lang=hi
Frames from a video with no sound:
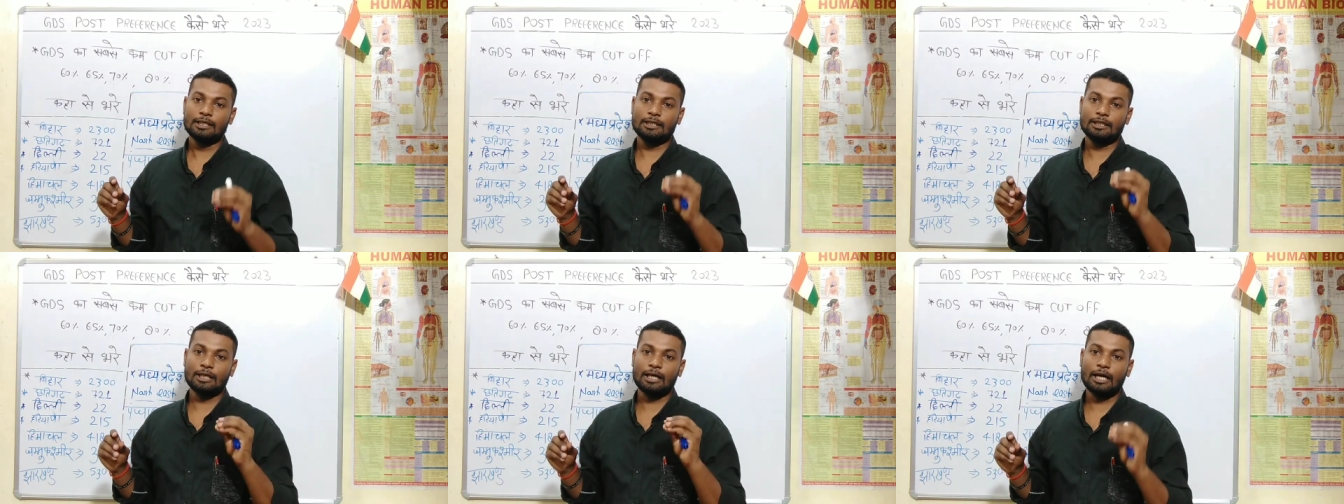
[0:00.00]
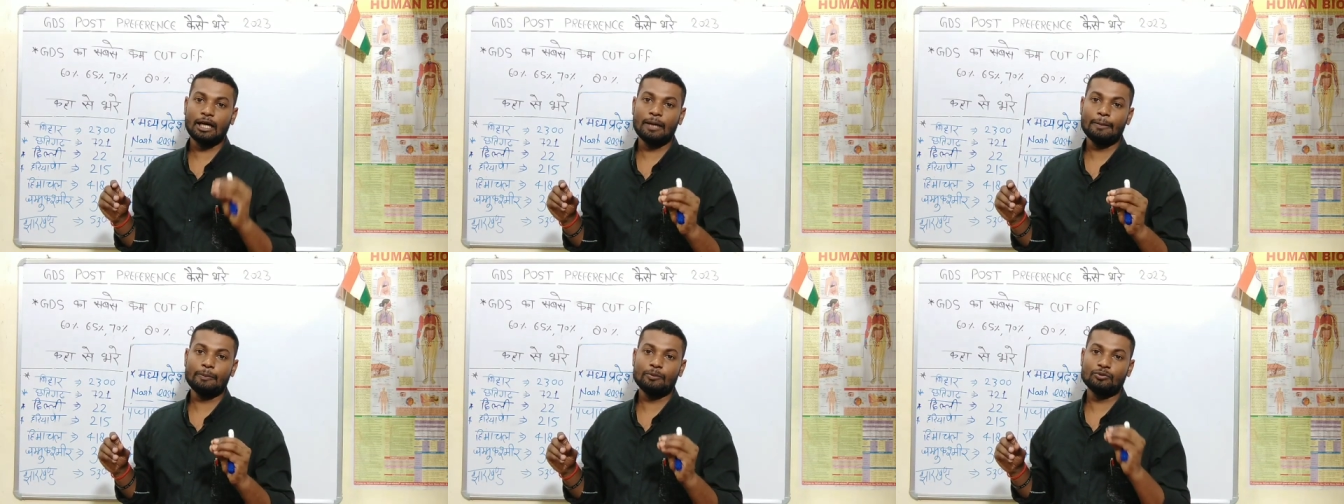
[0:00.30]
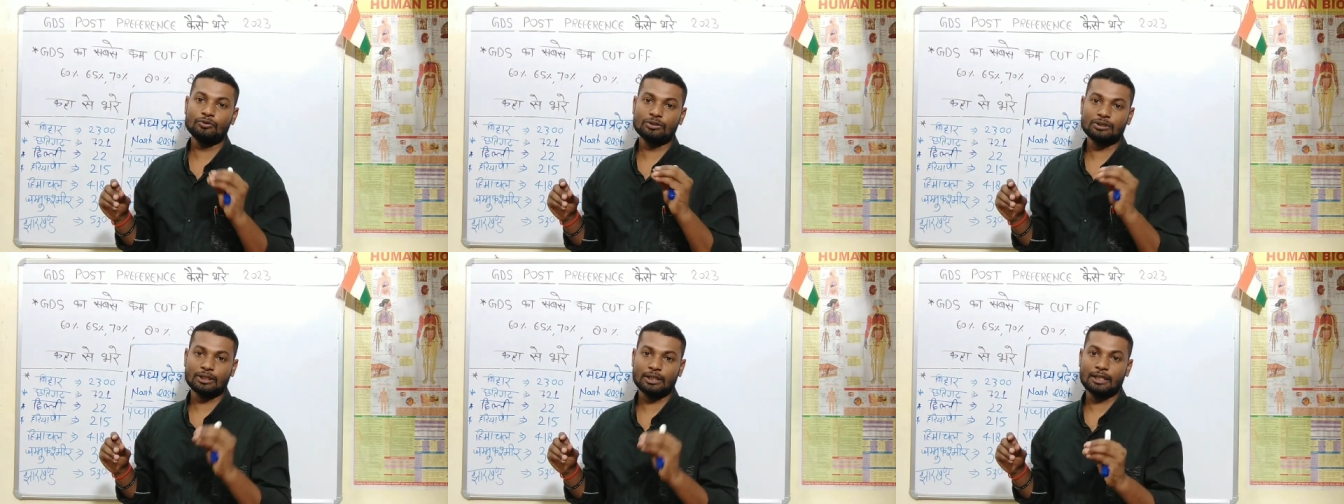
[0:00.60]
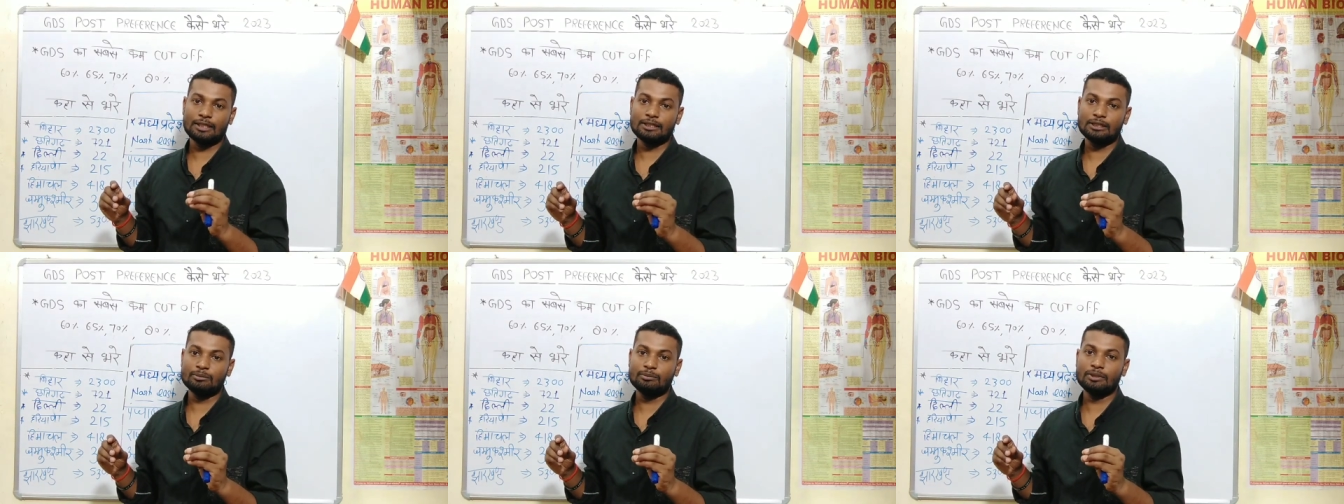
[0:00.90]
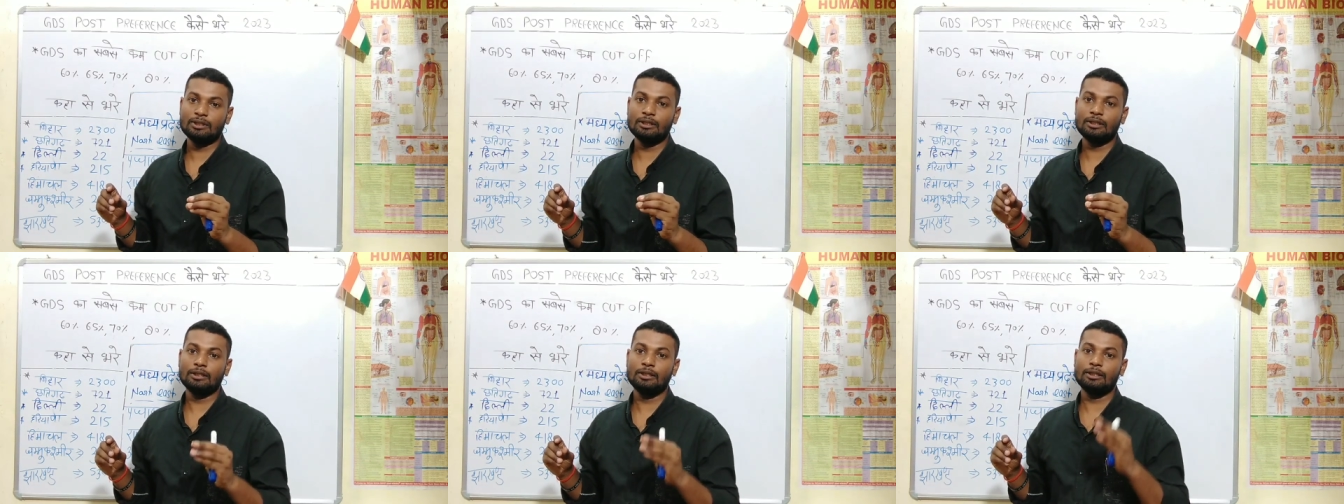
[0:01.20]
कि आप उस राज्य
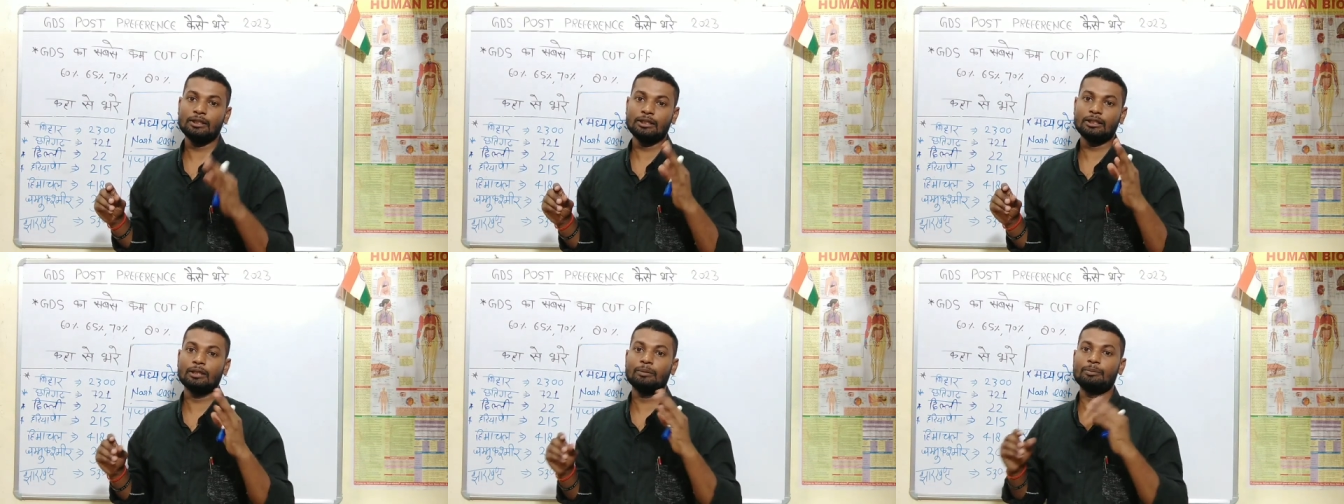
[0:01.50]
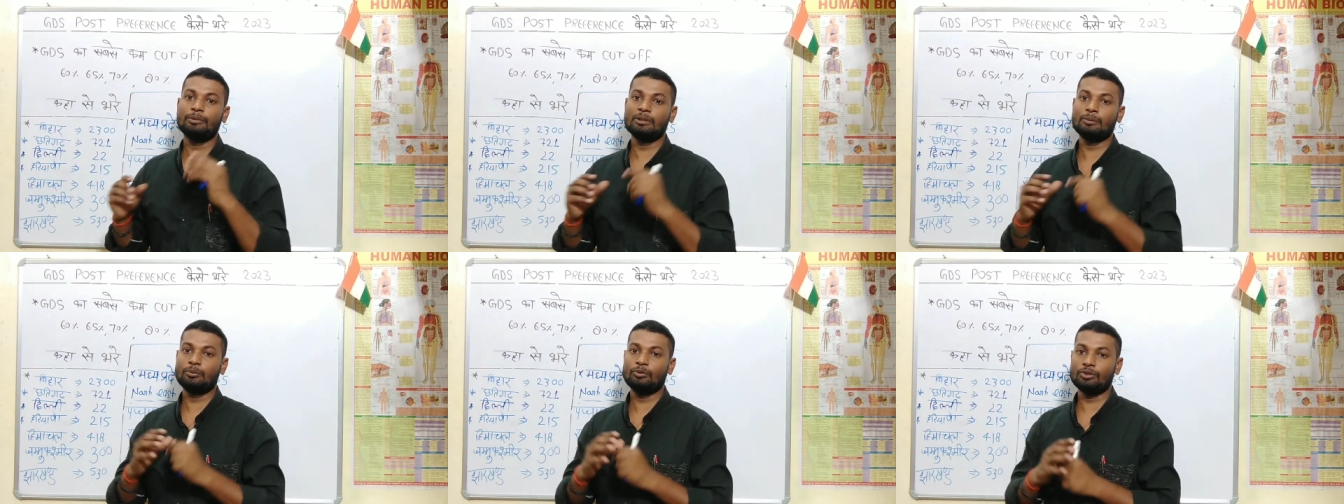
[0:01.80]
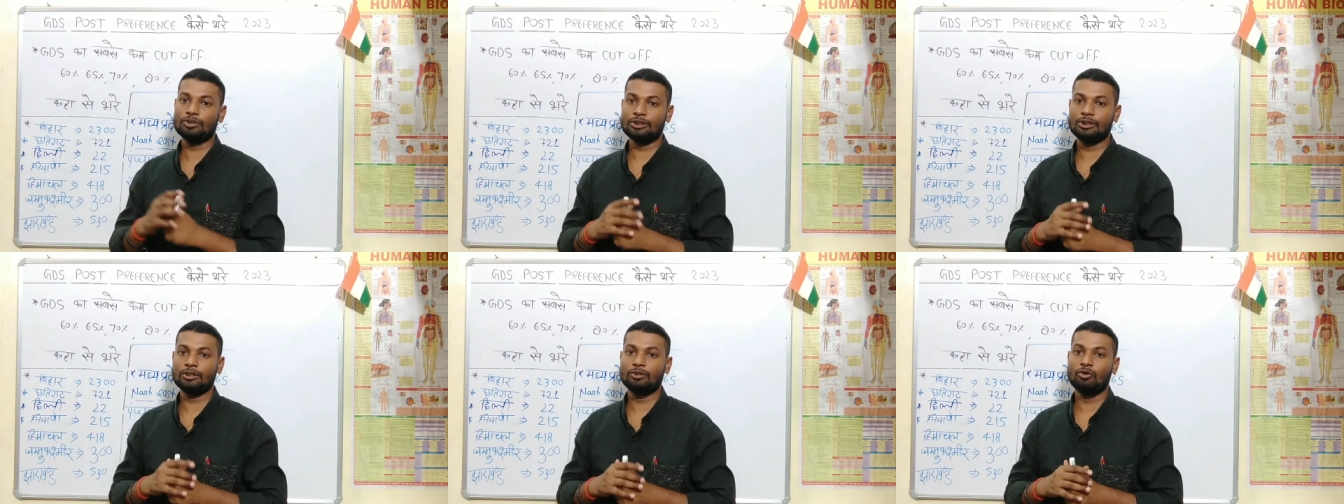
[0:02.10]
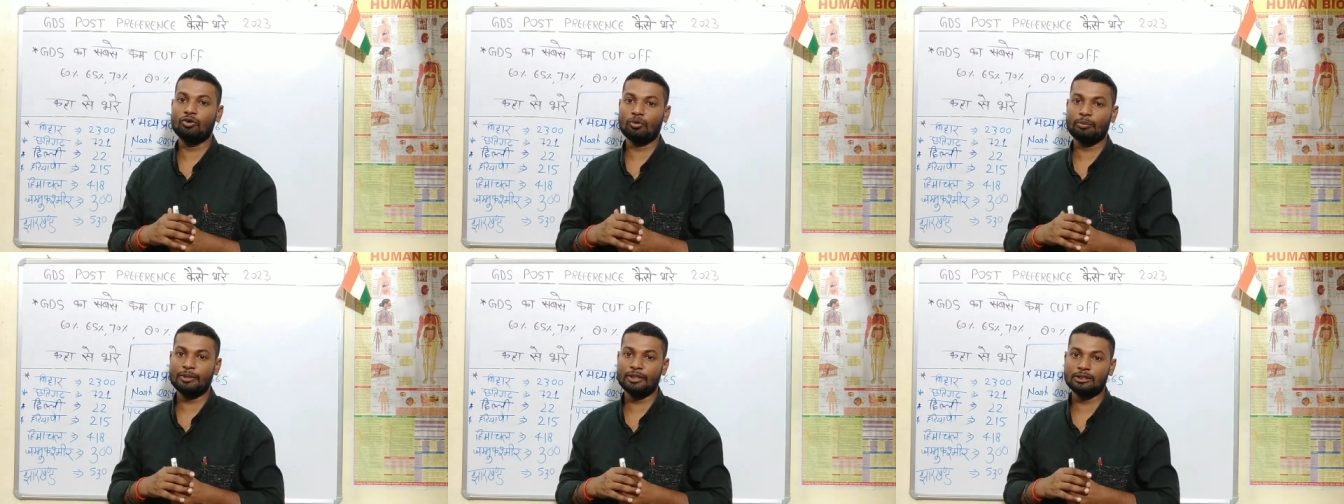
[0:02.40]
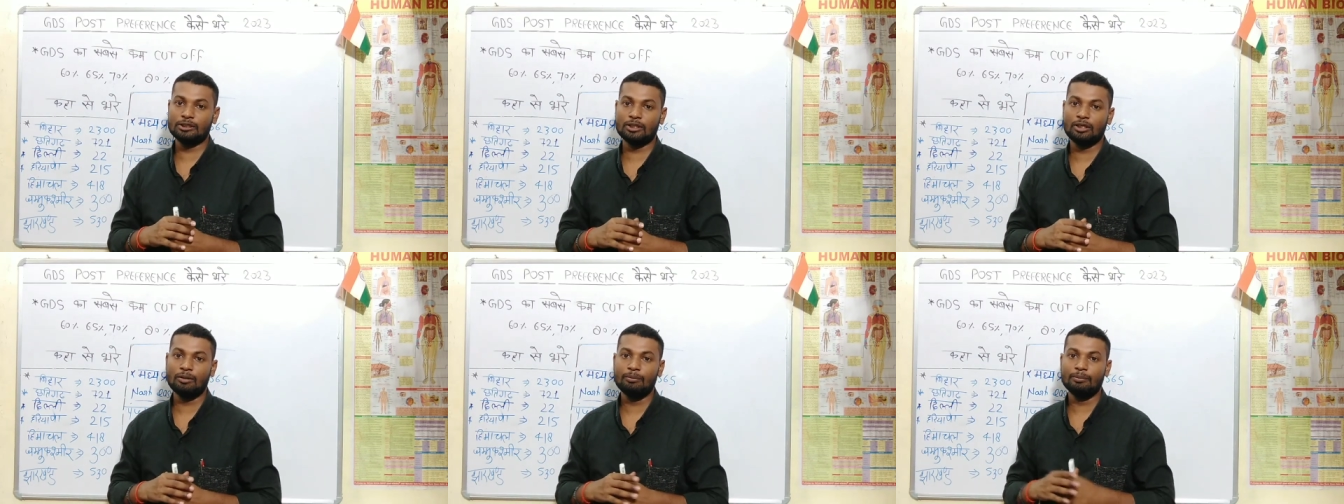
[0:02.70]
में एक अपनी पोस्ट
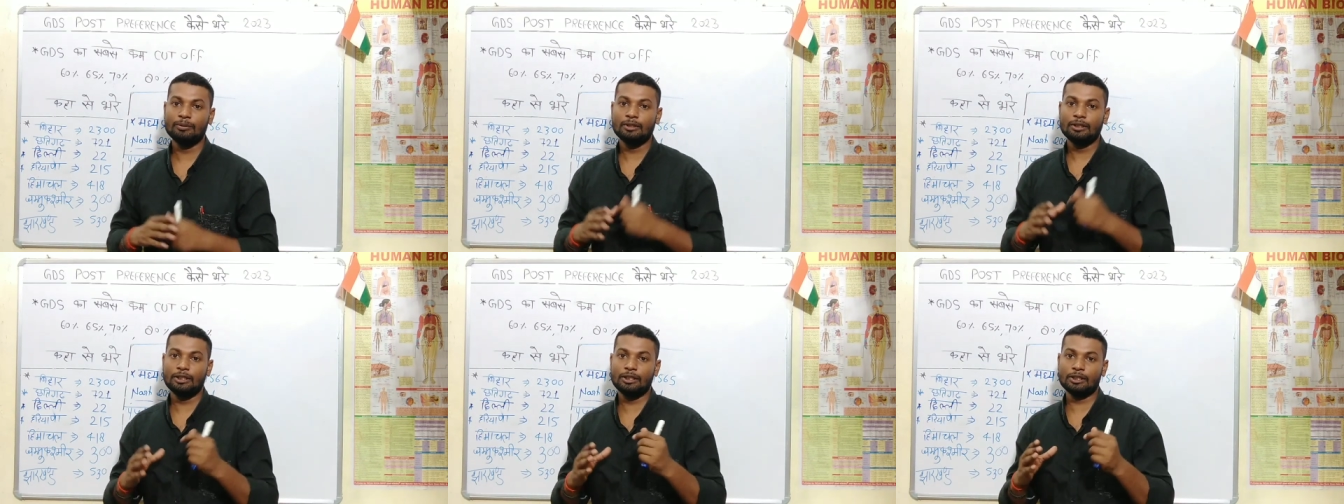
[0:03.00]
गवर्नमेंट जॉब